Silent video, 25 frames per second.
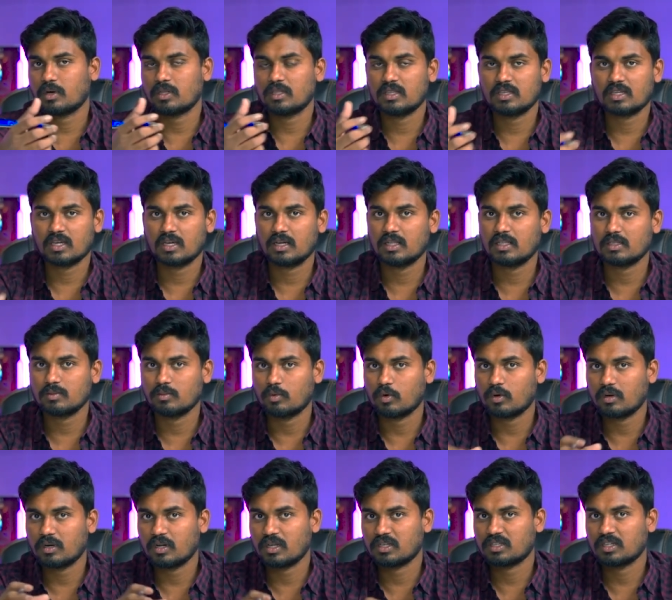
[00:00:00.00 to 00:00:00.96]
పది ఛానల్స్
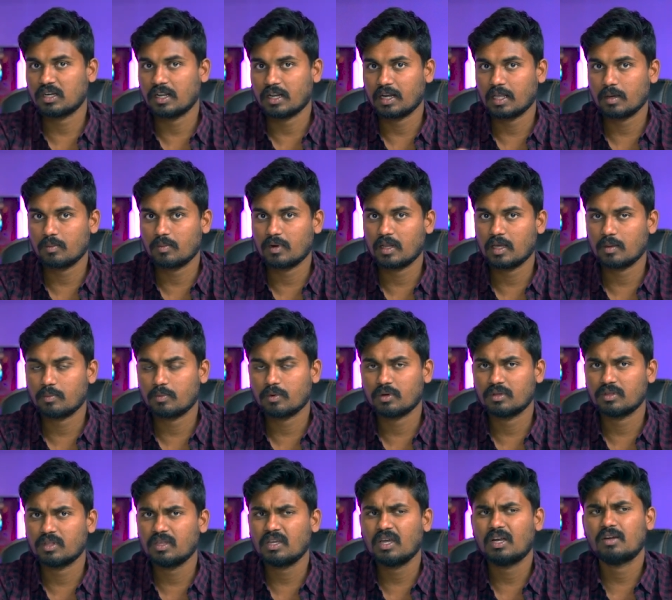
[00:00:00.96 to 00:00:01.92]
మానిటేషన్ ఎనేబుల్
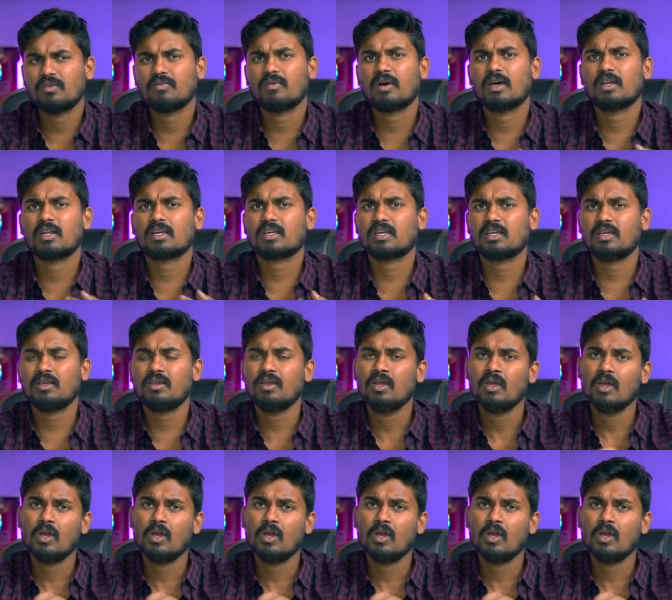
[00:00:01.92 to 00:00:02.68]
అయిపోయింది అండ్ వాళ్ళకి